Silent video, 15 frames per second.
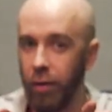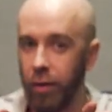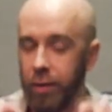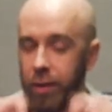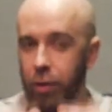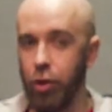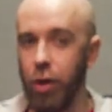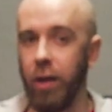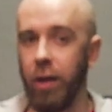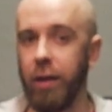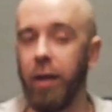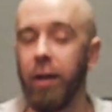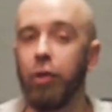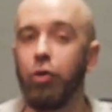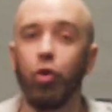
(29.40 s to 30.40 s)
сначала.
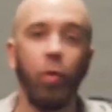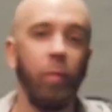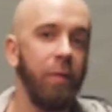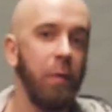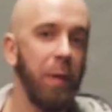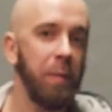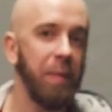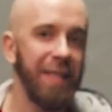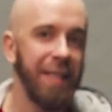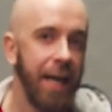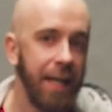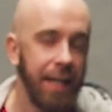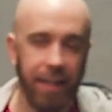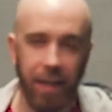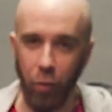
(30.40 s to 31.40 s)
Я хочу, чтобы вы
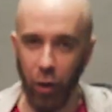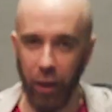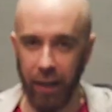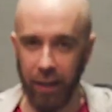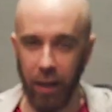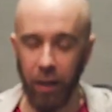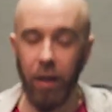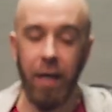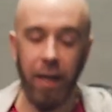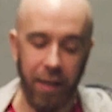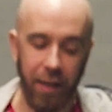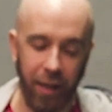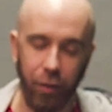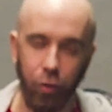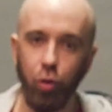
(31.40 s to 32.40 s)
подписались на мой канал,
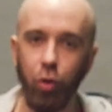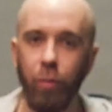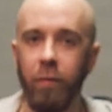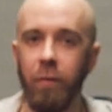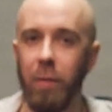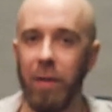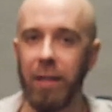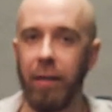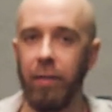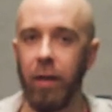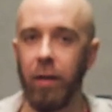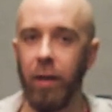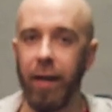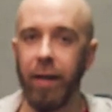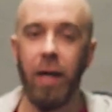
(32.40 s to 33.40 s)
я хочу, чтобы вы
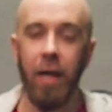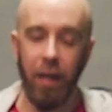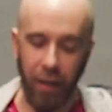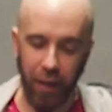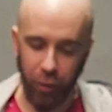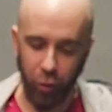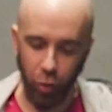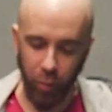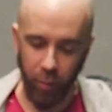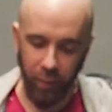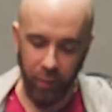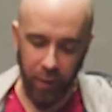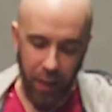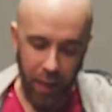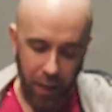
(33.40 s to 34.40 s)
поставили лайк, я хочу,
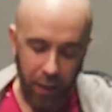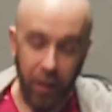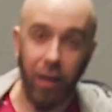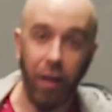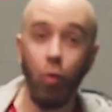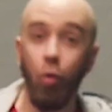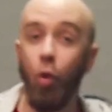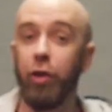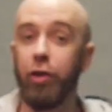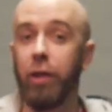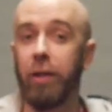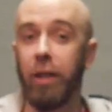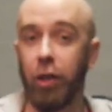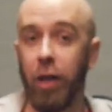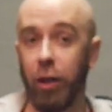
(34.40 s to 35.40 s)
чтобы вы
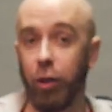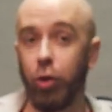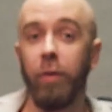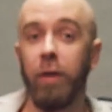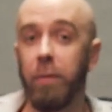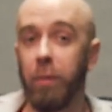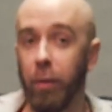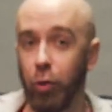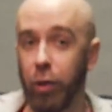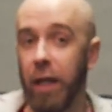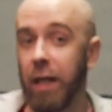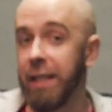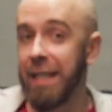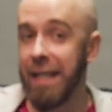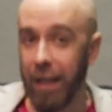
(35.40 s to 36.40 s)
колокольчик нажали, чтобы не
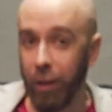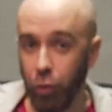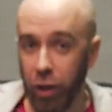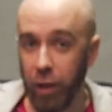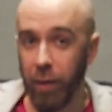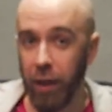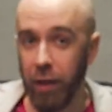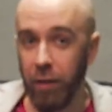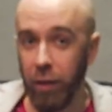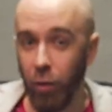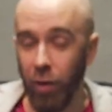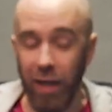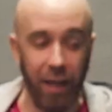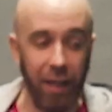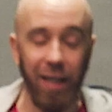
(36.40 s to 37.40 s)
пропускали следующие мои
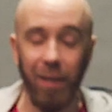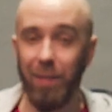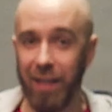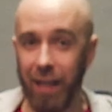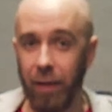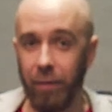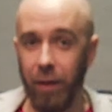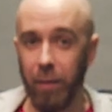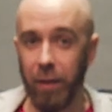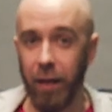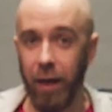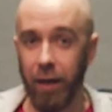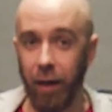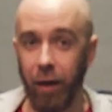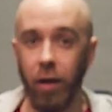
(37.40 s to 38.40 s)
видео и написали в
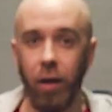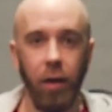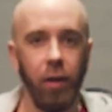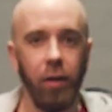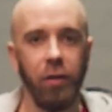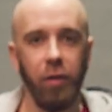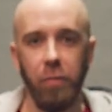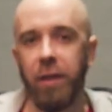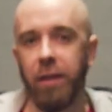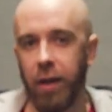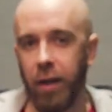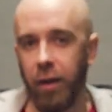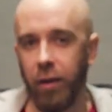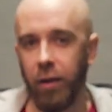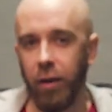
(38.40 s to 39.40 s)
комментариях.
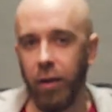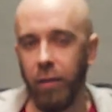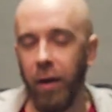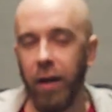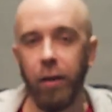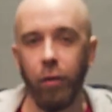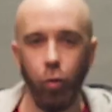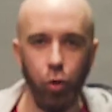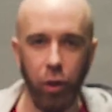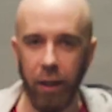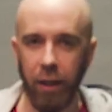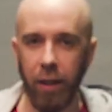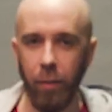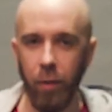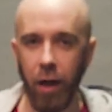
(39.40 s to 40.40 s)
Дмитрий, мои
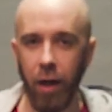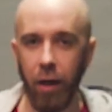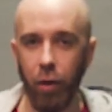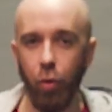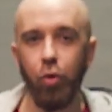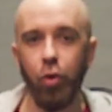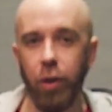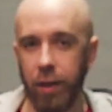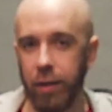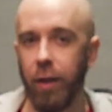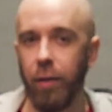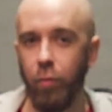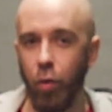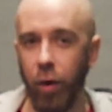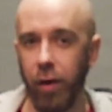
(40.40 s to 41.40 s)
лучики добра уже с
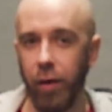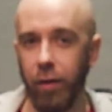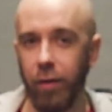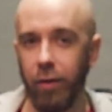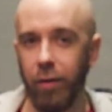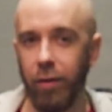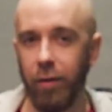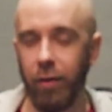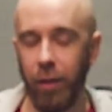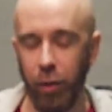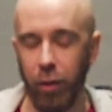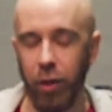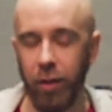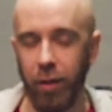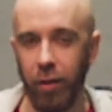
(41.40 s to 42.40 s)
тобой.
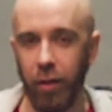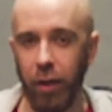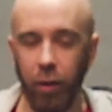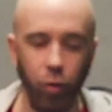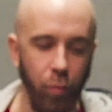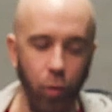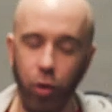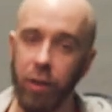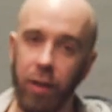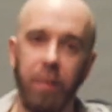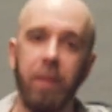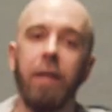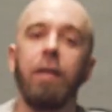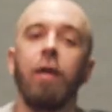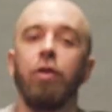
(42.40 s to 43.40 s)
Напишите. Ну, можете
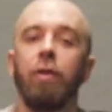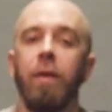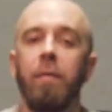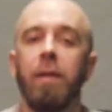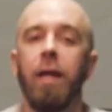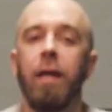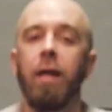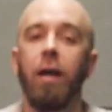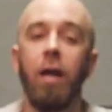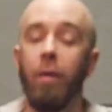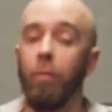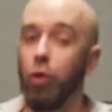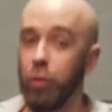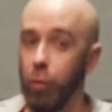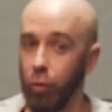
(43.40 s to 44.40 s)
написать также в комментариях,
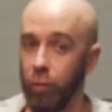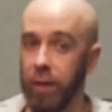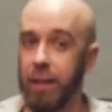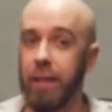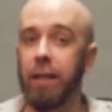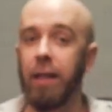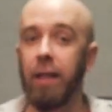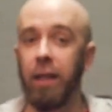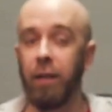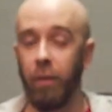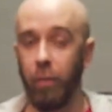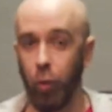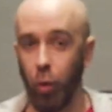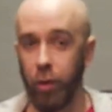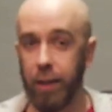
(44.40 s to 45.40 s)
может быть, у вас есть какие-то
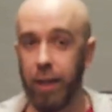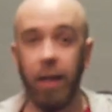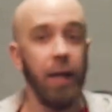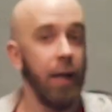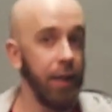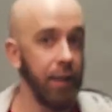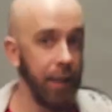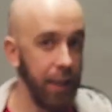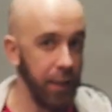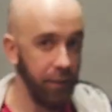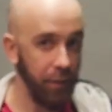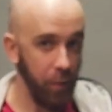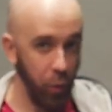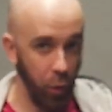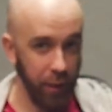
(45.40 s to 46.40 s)
вопросы, и на эти
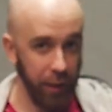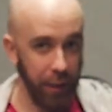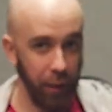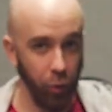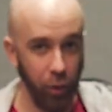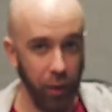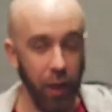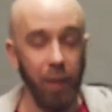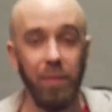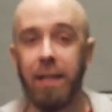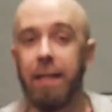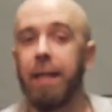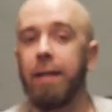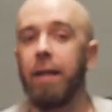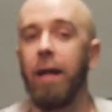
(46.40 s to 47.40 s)
вопросы я тоже
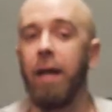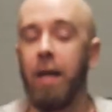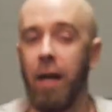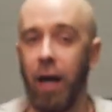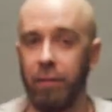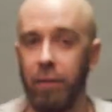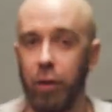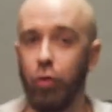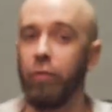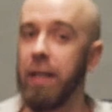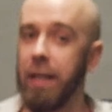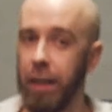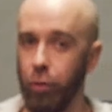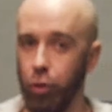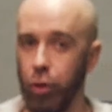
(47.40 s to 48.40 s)
обязательно отвечу в
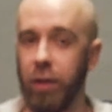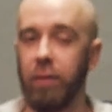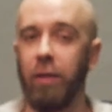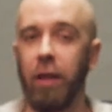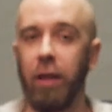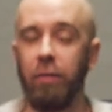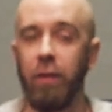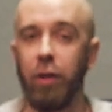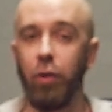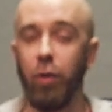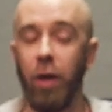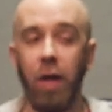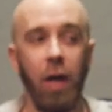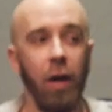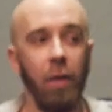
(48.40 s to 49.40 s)
следующих своих
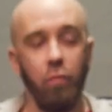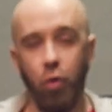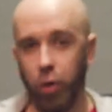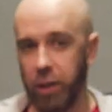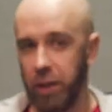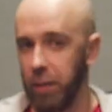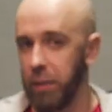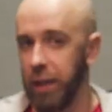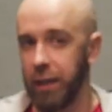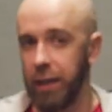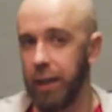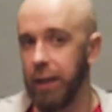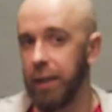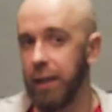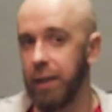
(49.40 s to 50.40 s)
видео. Можете написать
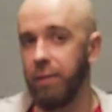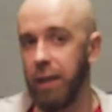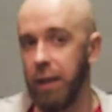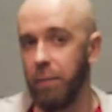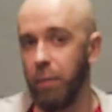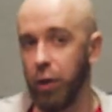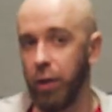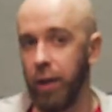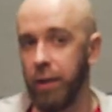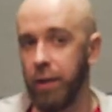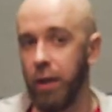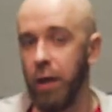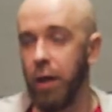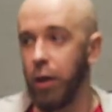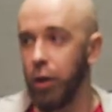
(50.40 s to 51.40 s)
какие-то свои
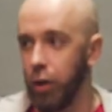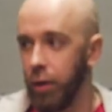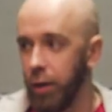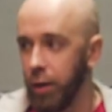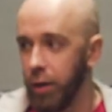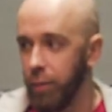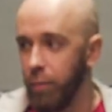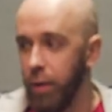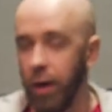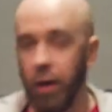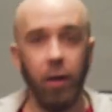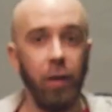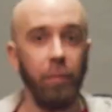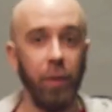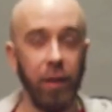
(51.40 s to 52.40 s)
пожелания,
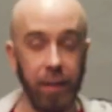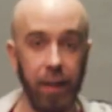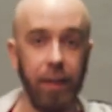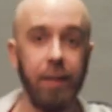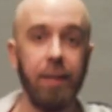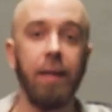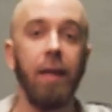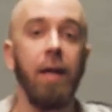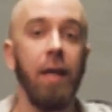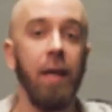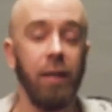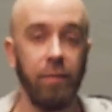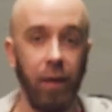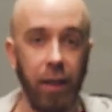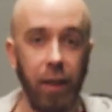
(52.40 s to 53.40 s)
либо поделиться
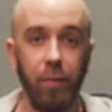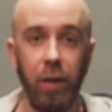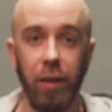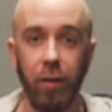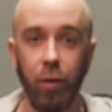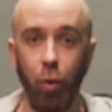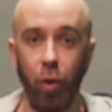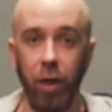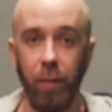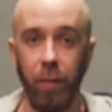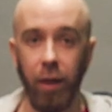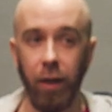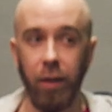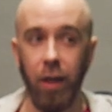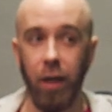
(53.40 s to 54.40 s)
своими
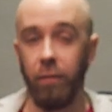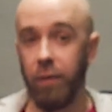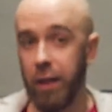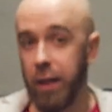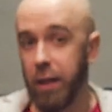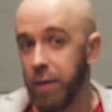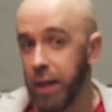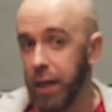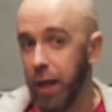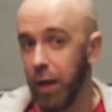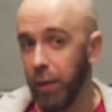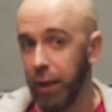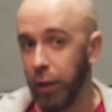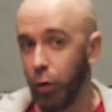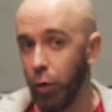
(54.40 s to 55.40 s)
историями, когда вы говорили
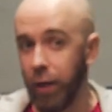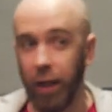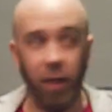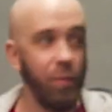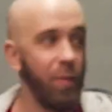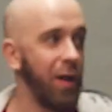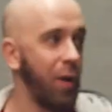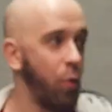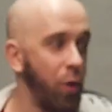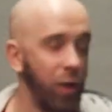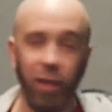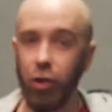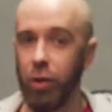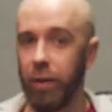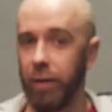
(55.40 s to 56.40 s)
монотонно, либо
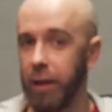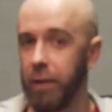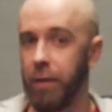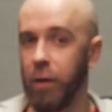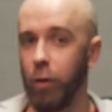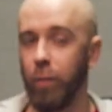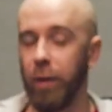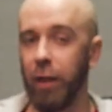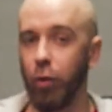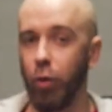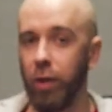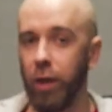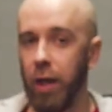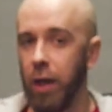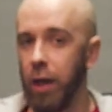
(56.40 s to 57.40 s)
какой-то человек говорил
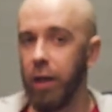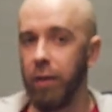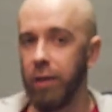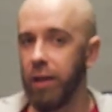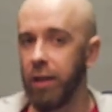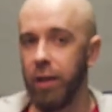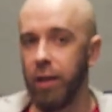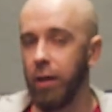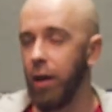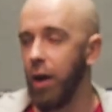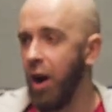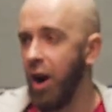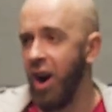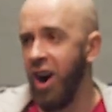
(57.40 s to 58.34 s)
монотонно, и вы такие